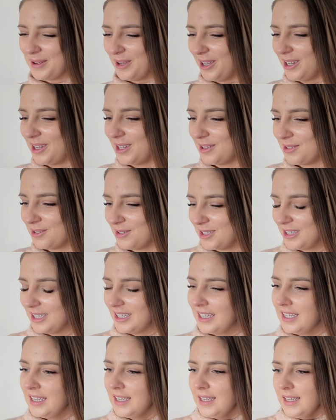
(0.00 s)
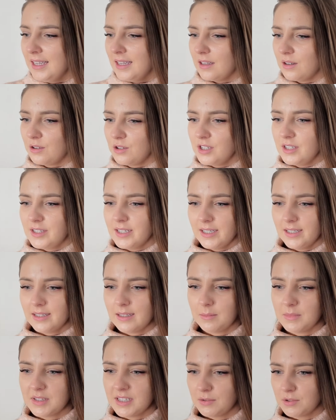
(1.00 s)
E, no i rodzice je
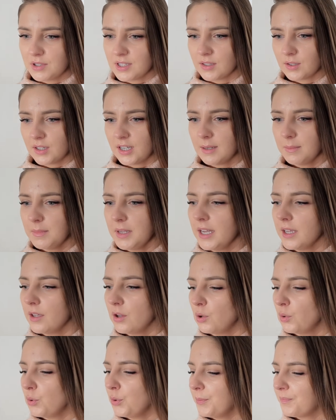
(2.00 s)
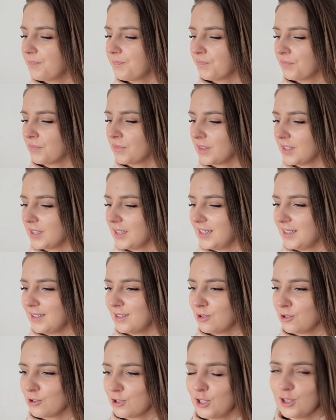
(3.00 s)
tam cały czas dokarmiają. E,
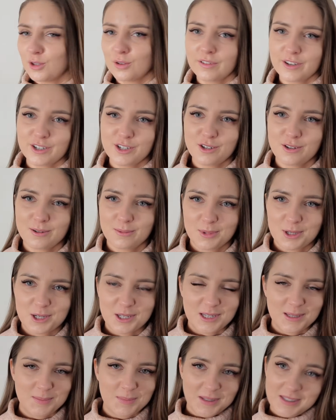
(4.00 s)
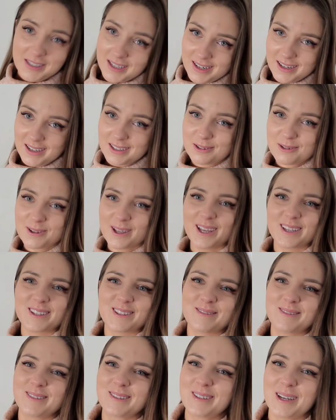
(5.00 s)
te kotki towarzyszą też na spacerach do
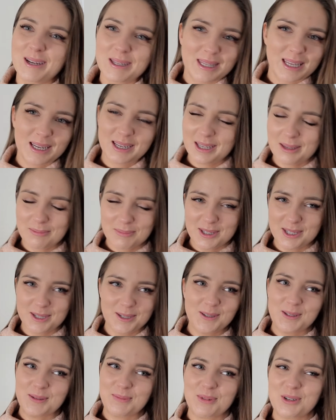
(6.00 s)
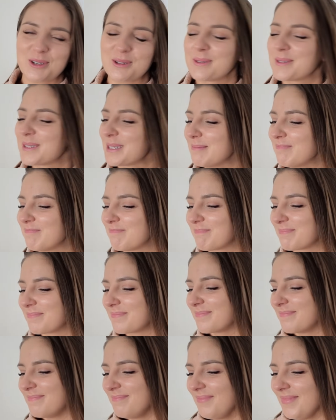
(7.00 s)
lasu, no jak takie psy chodzą przy nodze.
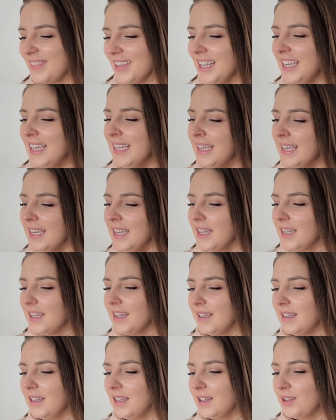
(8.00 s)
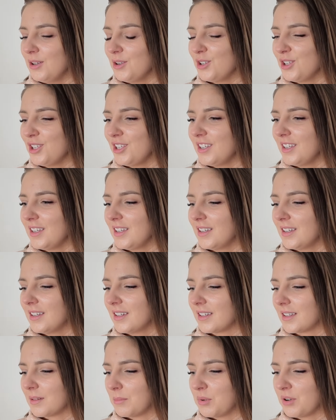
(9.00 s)
E, no i
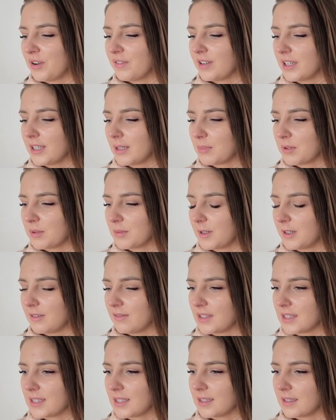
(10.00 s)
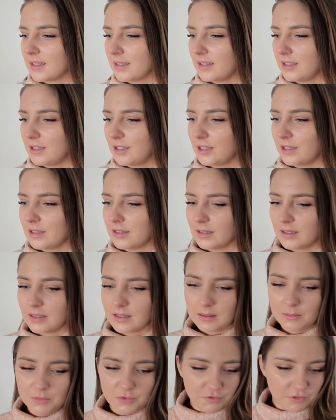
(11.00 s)
była fajna promka, więc Adiś
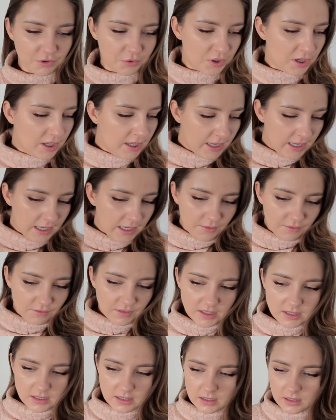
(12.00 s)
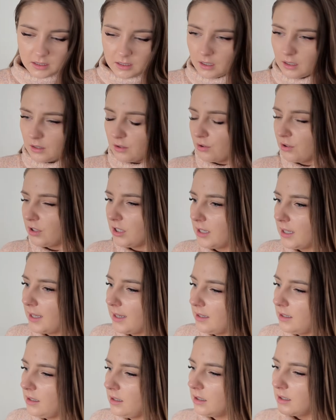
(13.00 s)
zamówił. Więc to
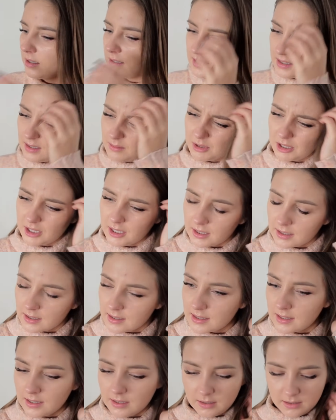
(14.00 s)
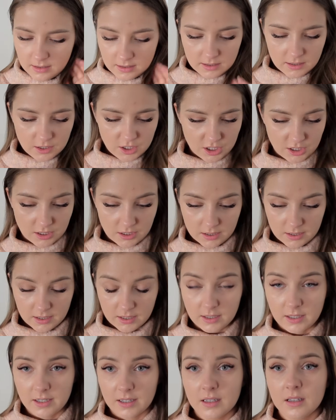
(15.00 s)
tyle. Zjemy teraz
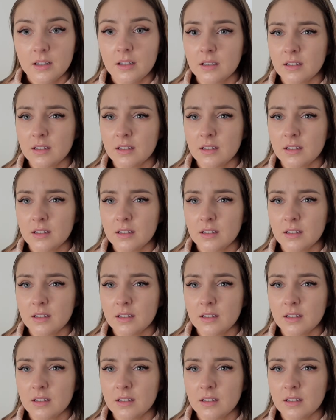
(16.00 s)
śniadanie.